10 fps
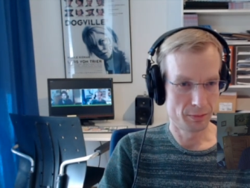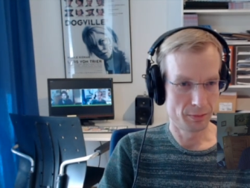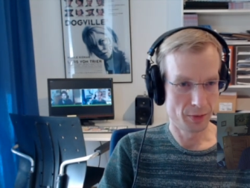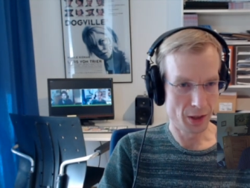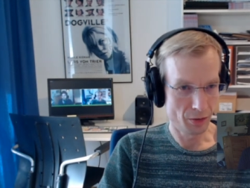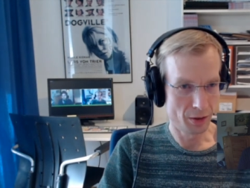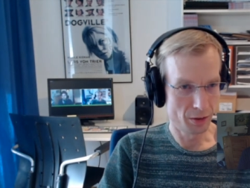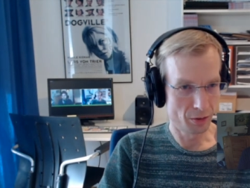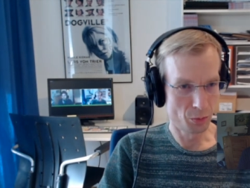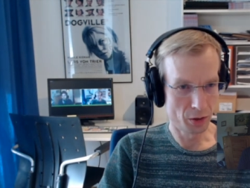
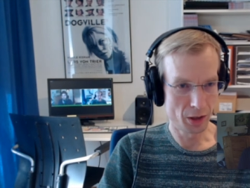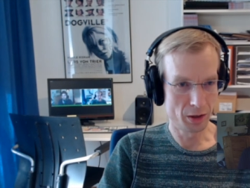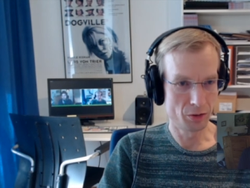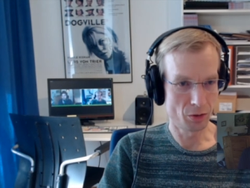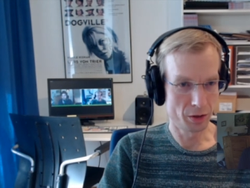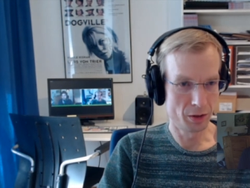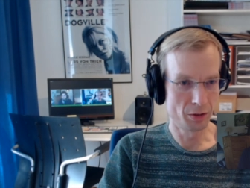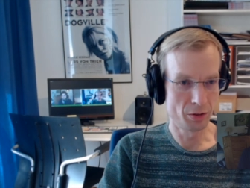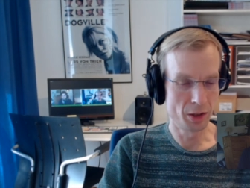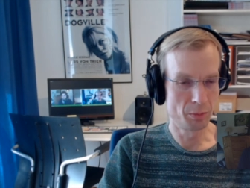jetziges, modernes,
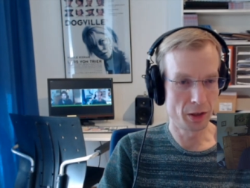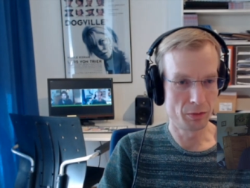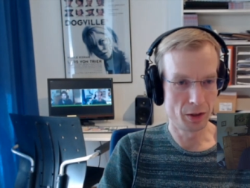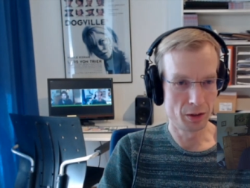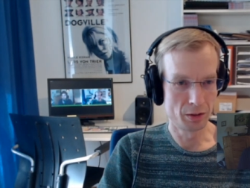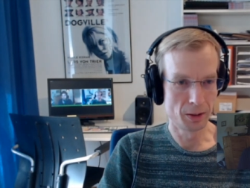heutiges Leben anwenden.